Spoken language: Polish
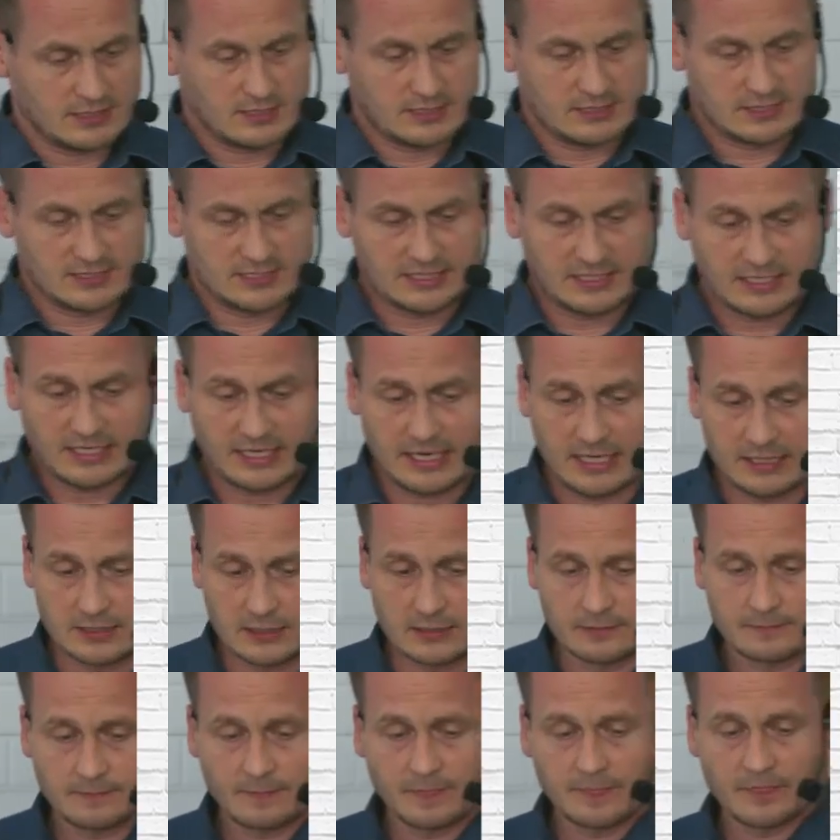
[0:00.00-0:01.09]
Y,
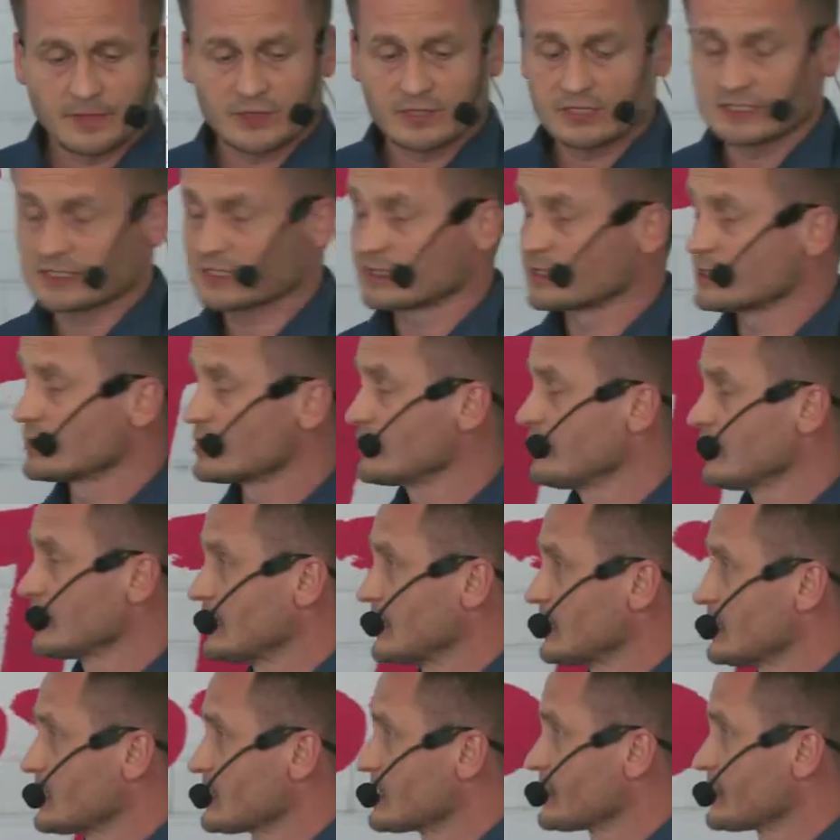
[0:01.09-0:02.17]
sekrety. To jest świetna też